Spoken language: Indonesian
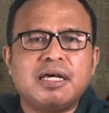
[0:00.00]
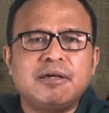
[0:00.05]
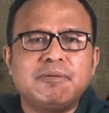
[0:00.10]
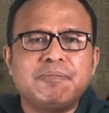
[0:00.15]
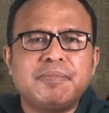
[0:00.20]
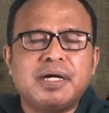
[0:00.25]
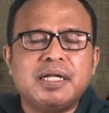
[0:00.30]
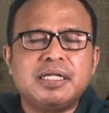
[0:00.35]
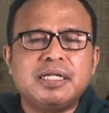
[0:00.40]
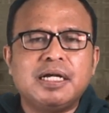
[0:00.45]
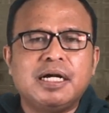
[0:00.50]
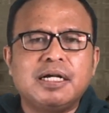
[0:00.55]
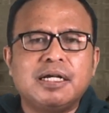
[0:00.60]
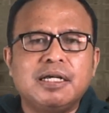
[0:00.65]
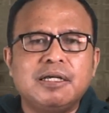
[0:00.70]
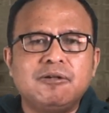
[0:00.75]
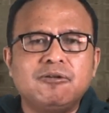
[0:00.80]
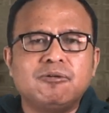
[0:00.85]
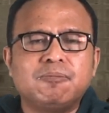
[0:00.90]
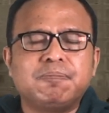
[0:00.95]
iman yang
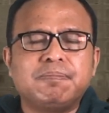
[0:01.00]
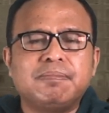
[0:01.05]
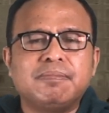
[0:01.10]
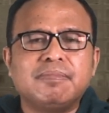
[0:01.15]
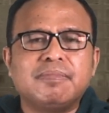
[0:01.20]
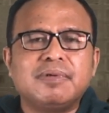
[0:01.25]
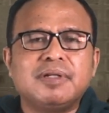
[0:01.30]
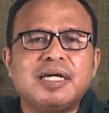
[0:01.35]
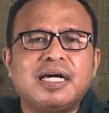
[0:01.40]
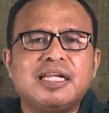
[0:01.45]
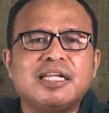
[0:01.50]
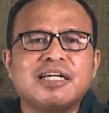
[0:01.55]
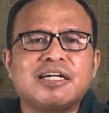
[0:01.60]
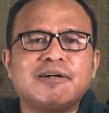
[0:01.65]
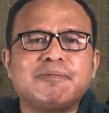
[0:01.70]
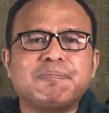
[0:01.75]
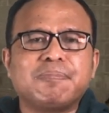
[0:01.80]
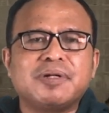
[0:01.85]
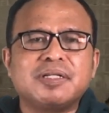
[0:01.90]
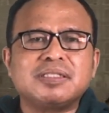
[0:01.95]
hidup dan
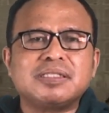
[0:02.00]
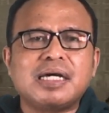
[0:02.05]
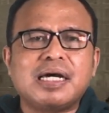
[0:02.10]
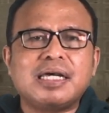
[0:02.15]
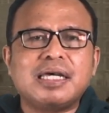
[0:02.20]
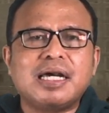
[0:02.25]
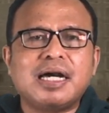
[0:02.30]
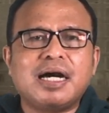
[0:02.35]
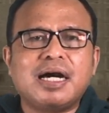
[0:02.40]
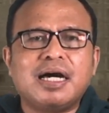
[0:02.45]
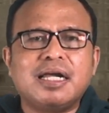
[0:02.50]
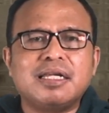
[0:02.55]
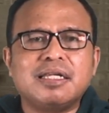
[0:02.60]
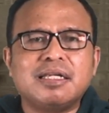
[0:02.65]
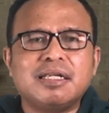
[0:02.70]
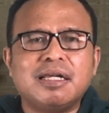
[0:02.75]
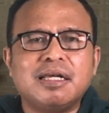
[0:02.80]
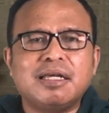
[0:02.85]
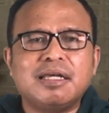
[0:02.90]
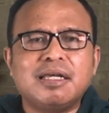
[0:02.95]

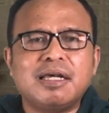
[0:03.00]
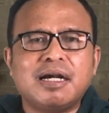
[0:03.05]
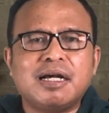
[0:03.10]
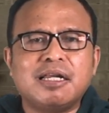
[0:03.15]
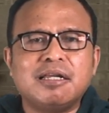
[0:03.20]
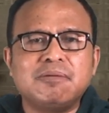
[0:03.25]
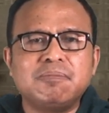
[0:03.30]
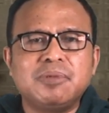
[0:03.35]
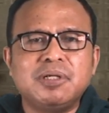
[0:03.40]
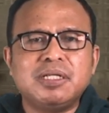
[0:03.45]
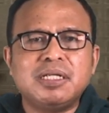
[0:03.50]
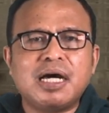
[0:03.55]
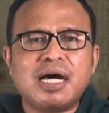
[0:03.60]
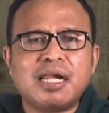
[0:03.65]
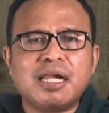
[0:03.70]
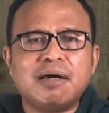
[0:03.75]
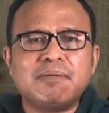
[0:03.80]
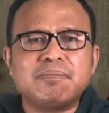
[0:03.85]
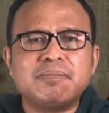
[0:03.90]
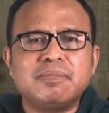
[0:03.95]
kepercayaan yang lebih
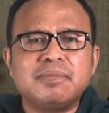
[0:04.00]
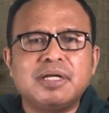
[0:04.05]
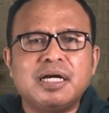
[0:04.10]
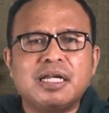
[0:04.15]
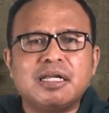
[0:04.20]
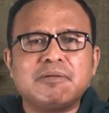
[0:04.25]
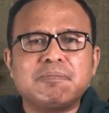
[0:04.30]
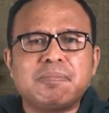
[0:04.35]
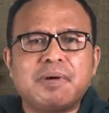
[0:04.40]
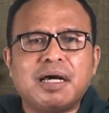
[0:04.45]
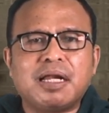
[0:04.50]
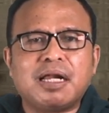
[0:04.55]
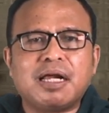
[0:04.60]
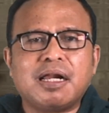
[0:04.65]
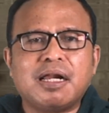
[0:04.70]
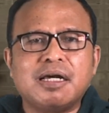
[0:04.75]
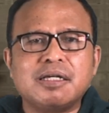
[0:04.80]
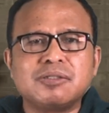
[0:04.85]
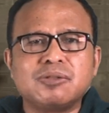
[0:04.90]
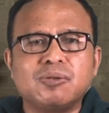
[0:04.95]
dalam dari para
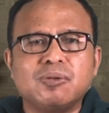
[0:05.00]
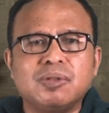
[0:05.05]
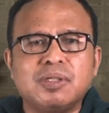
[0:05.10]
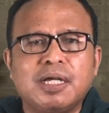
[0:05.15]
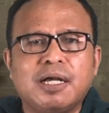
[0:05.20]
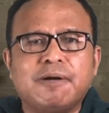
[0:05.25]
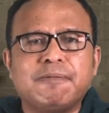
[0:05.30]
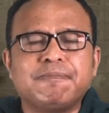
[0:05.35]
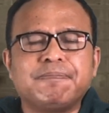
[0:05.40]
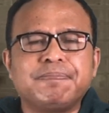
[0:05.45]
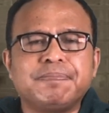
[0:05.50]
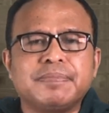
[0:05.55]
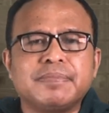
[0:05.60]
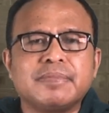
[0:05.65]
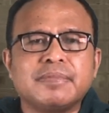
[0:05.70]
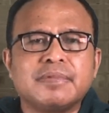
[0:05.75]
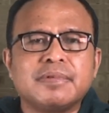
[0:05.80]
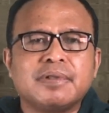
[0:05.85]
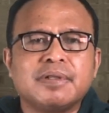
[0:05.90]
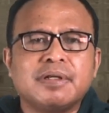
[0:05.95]
rasulnya.
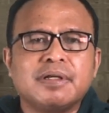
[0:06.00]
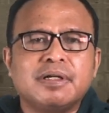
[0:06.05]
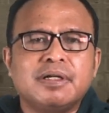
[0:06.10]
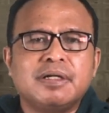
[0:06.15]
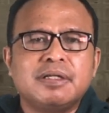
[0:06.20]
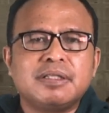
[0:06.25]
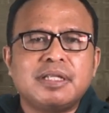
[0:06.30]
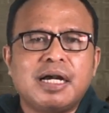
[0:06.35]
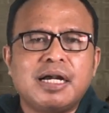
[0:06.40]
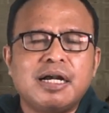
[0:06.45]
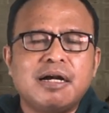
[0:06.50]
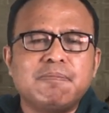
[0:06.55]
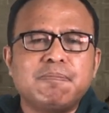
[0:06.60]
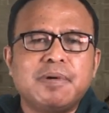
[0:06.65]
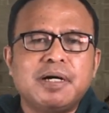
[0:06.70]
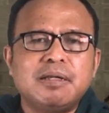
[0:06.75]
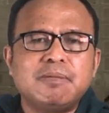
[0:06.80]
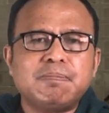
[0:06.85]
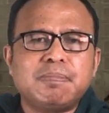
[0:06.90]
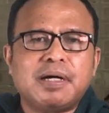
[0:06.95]

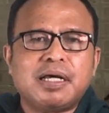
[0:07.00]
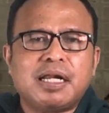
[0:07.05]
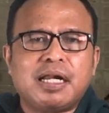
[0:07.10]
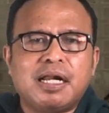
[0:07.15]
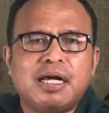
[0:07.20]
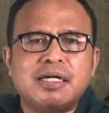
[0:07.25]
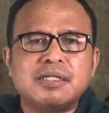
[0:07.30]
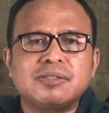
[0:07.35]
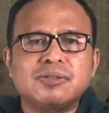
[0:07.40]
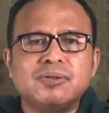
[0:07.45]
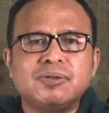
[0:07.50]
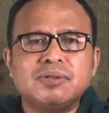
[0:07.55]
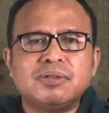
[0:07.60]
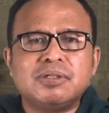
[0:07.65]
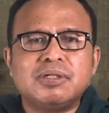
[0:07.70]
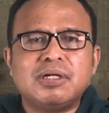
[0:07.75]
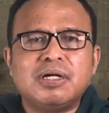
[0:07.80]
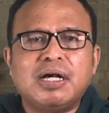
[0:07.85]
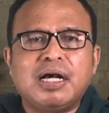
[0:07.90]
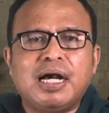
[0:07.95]
Tanggapan para rasul
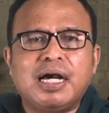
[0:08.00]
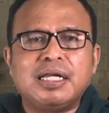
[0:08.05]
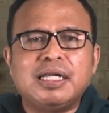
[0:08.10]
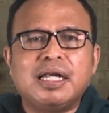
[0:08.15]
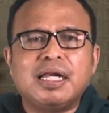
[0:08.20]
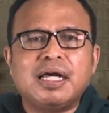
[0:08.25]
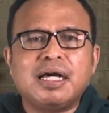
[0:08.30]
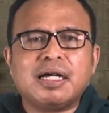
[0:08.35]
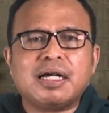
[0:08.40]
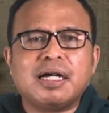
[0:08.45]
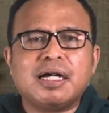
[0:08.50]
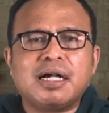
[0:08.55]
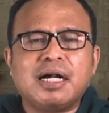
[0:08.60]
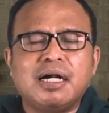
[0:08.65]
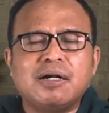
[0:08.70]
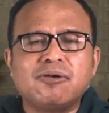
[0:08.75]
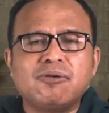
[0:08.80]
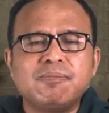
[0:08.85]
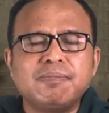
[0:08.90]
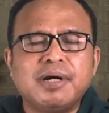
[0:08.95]
adalah
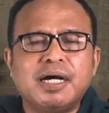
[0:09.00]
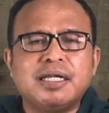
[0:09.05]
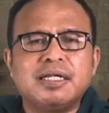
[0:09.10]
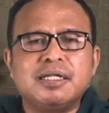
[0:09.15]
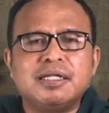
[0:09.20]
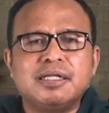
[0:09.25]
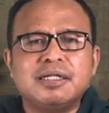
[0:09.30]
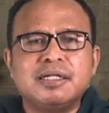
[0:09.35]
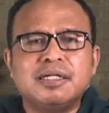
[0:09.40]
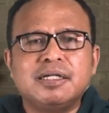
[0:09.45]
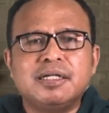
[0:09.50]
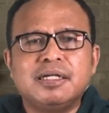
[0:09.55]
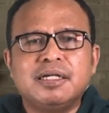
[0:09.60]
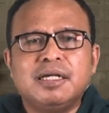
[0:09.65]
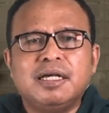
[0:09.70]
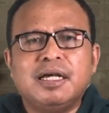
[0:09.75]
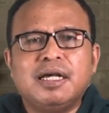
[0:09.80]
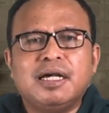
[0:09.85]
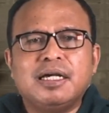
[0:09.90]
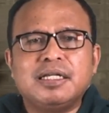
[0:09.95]
kekaguman
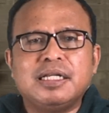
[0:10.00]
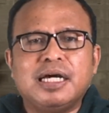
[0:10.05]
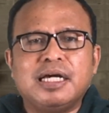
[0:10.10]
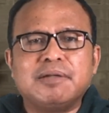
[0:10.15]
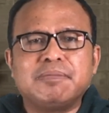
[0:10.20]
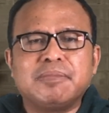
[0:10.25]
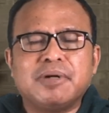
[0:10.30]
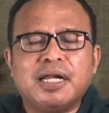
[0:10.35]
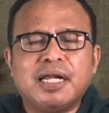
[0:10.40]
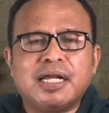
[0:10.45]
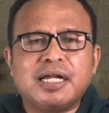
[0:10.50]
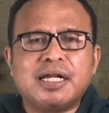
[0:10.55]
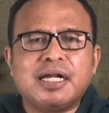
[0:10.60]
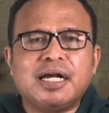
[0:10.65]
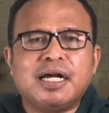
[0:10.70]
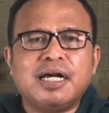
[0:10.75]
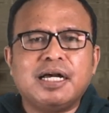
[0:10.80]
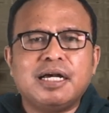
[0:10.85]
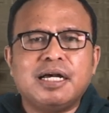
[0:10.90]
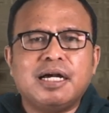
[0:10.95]
dan
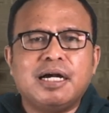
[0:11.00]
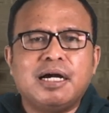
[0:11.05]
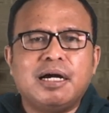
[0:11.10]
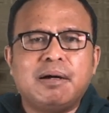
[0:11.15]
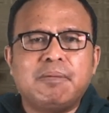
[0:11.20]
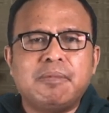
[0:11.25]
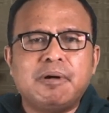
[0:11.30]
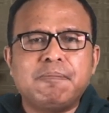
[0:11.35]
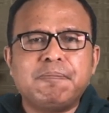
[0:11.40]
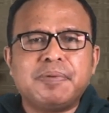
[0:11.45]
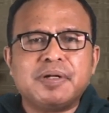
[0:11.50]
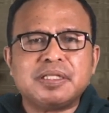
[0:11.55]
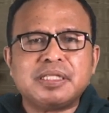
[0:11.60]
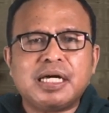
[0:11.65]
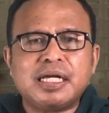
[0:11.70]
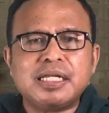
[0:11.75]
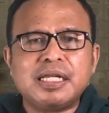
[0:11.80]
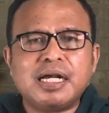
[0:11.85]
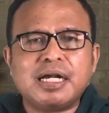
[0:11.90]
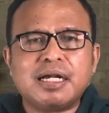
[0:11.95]
mereka
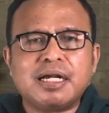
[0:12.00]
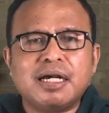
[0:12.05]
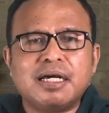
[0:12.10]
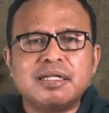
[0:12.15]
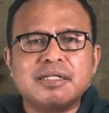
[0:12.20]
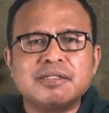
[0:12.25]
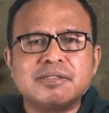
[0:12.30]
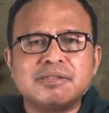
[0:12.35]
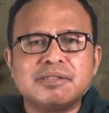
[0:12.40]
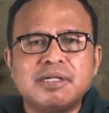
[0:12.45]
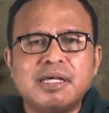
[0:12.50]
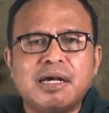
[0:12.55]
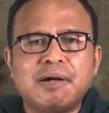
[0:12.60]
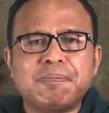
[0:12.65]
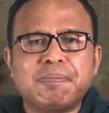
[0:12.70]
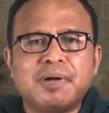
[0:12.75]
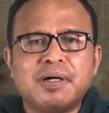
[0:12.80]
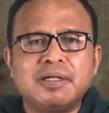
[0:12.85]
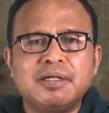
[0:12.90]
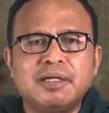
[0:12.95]
mempertanyakan
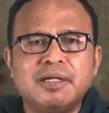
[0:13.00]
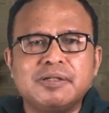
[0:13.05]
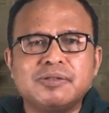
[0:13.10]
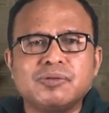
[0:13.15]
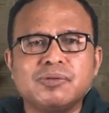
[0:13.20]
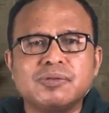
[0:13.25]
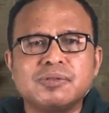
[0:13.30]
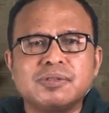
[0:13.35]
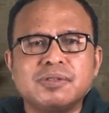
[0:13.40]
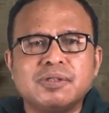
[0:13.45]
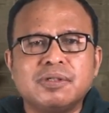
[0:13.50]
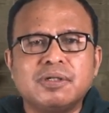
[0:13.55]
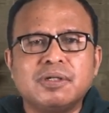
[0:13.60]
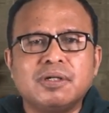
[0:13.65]
siapa Yesus.